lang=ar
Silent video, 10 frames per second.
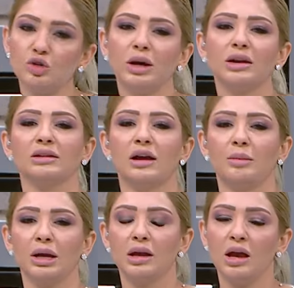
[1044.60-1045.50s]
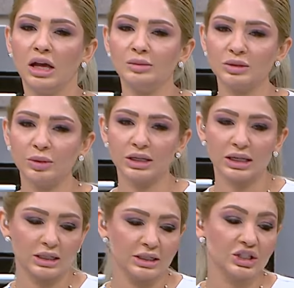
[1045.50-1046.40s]
وبهارات ناعمه المطبخ
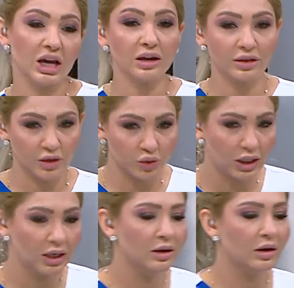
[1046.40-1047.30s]
الخليجي اكثرها